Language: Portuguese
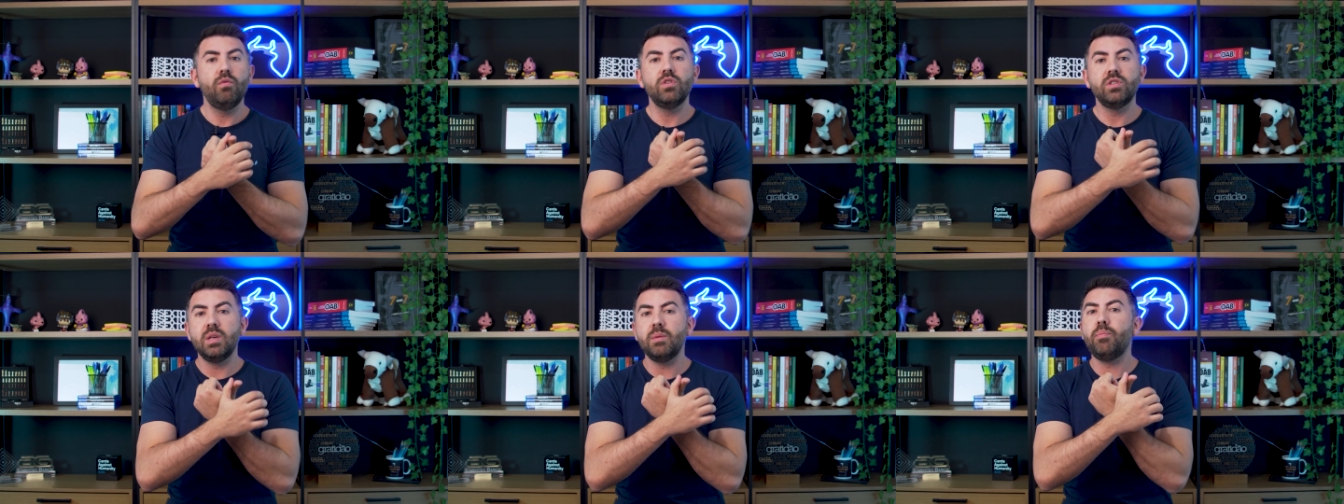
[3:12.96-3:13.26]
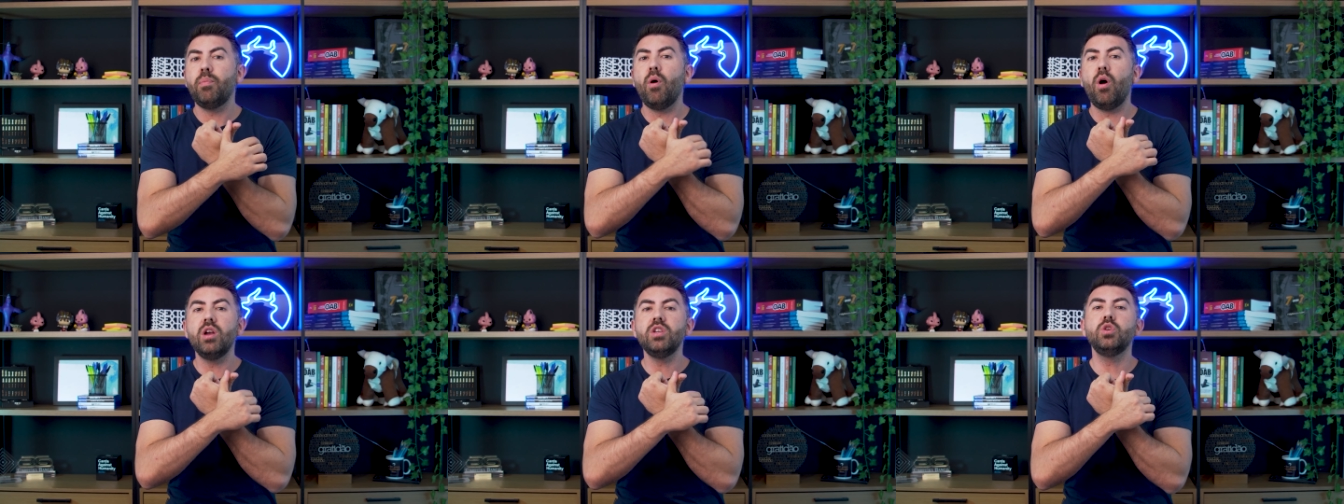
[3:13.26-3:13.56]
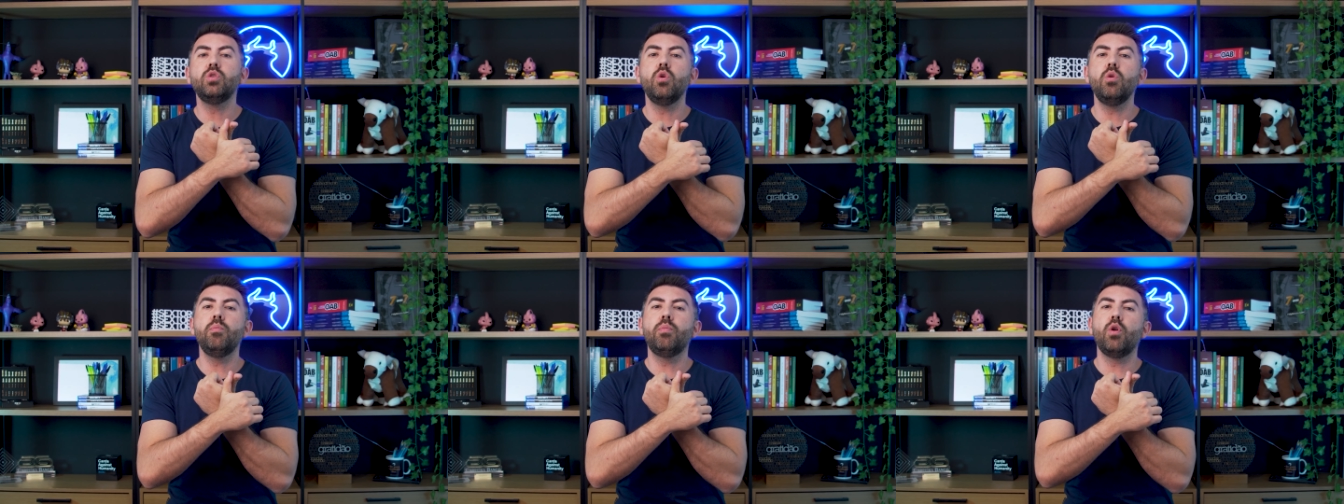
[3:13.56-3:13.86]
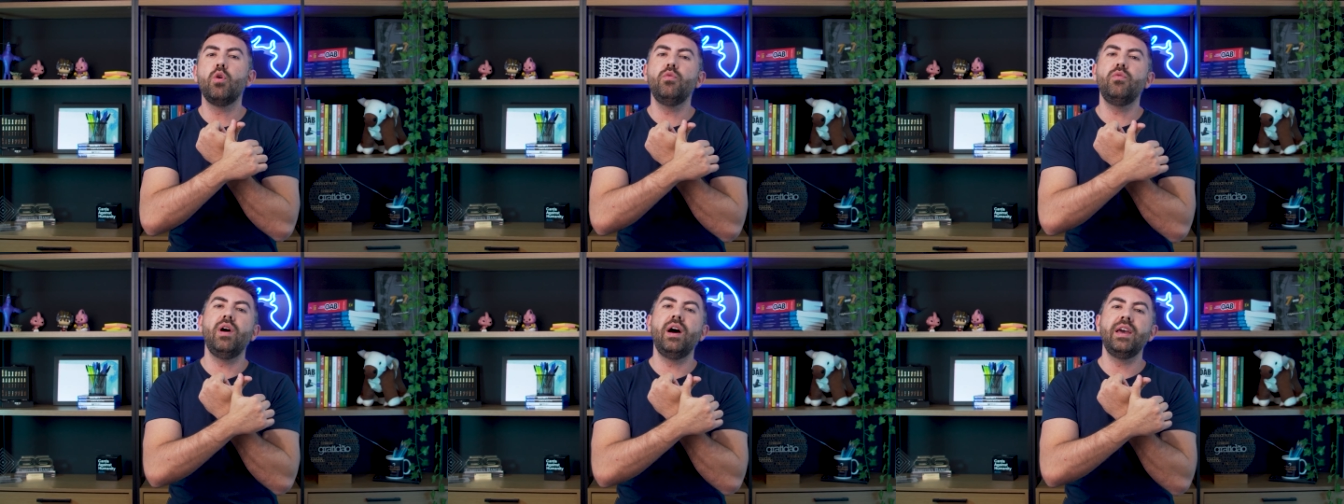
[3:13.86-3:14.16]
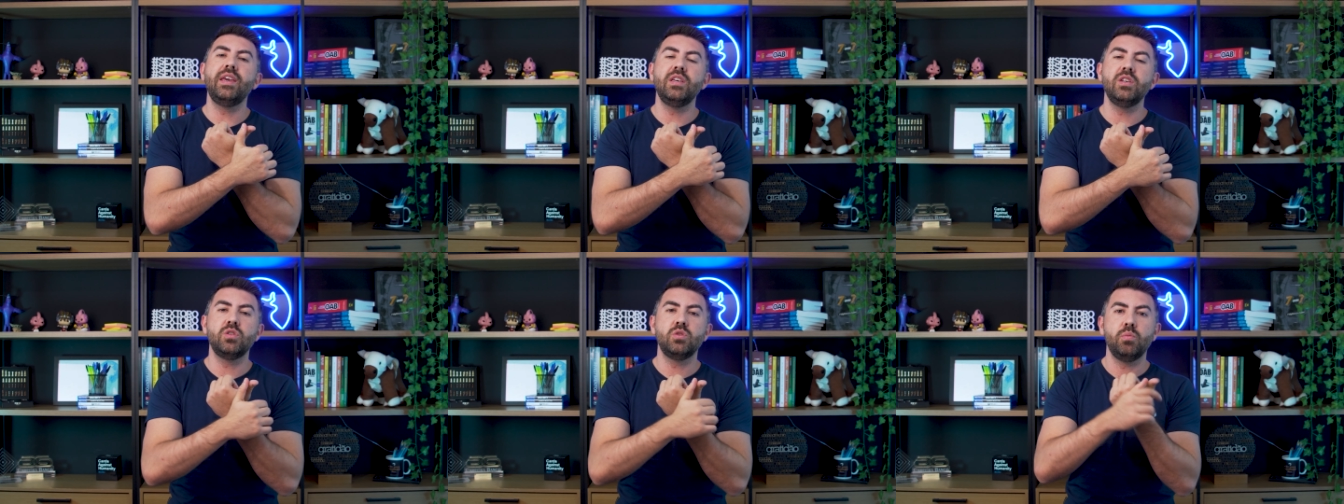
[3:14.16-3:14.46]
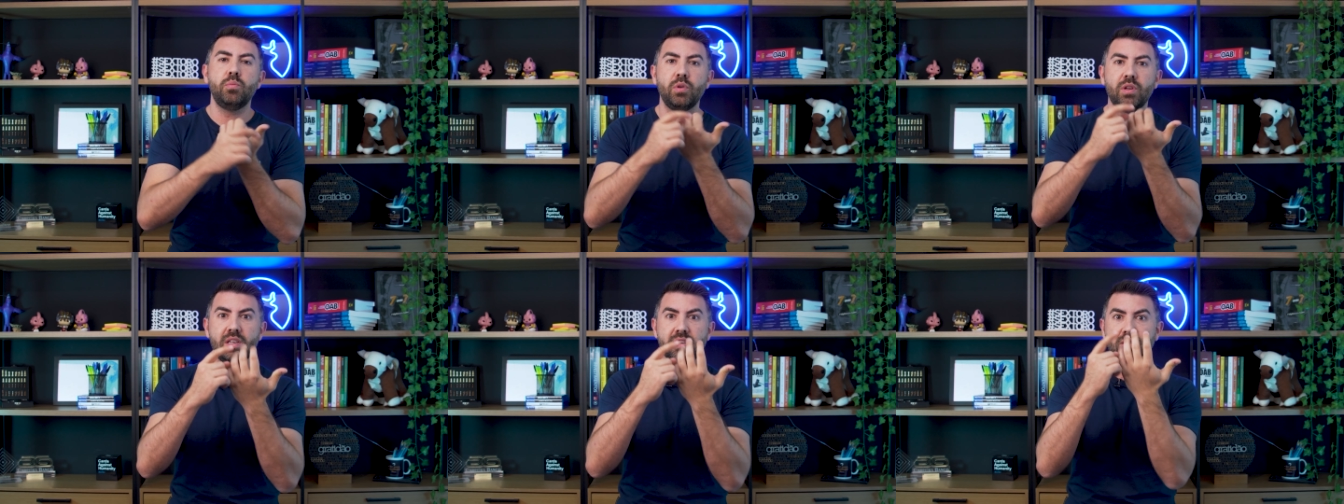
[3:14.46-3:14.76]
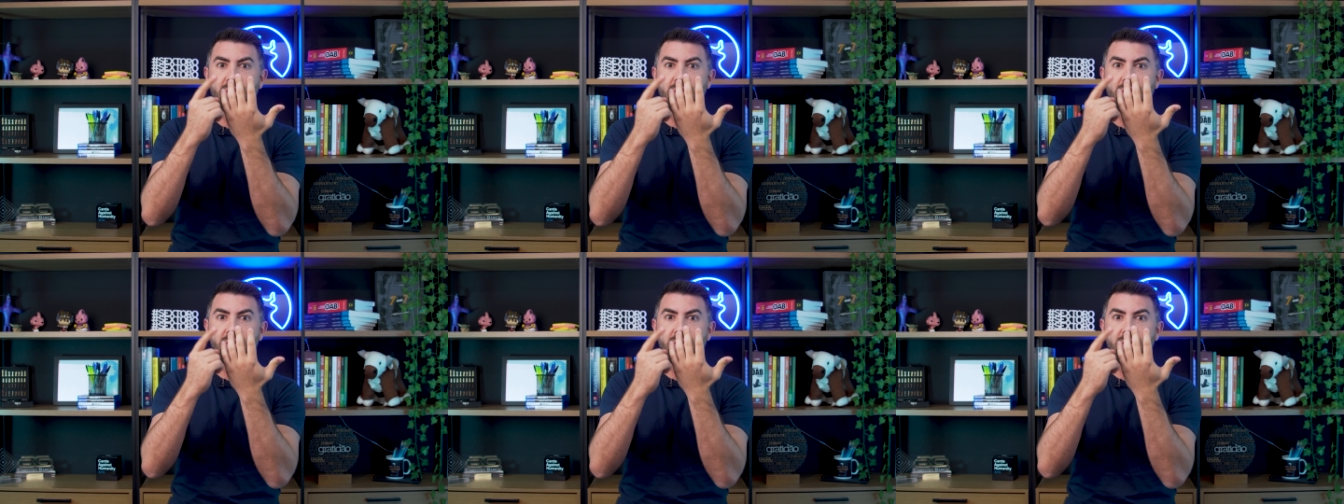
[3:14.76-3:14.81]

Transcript: você pode comprovar isso, porque